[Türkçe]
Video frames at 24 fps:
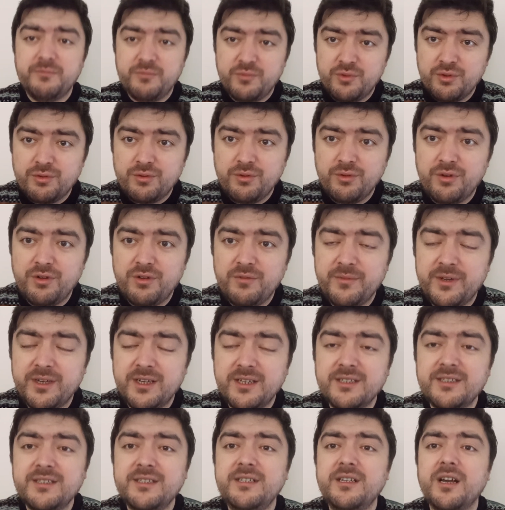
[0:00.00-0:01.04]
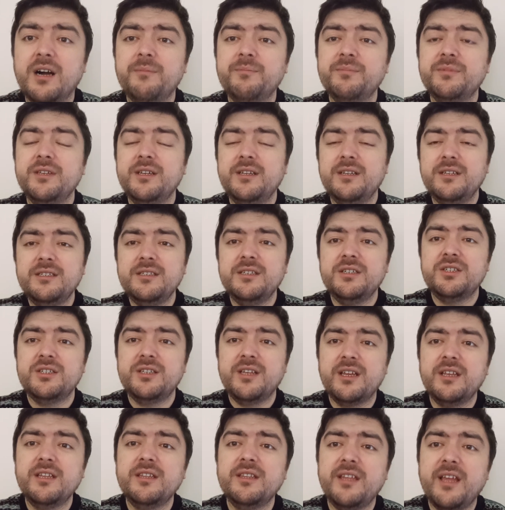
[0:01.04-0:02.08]
mutlu olmanız, yaptığınız
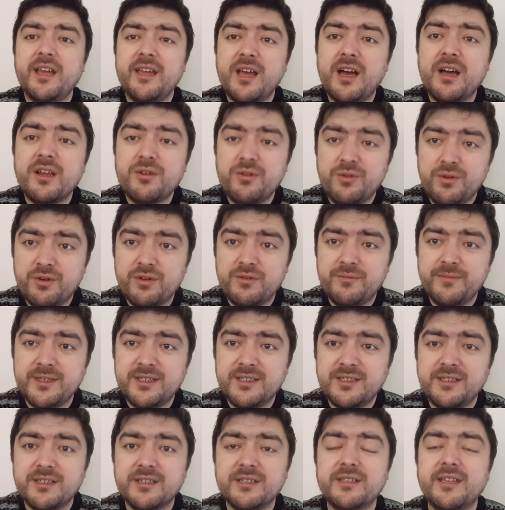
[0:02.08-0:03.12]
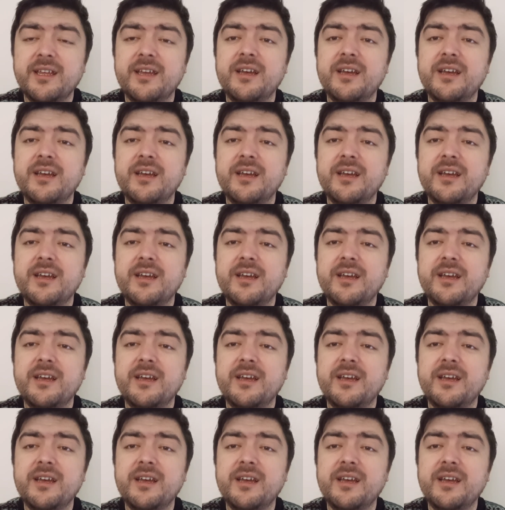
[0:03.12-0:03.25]
işlerin değer görmesidir,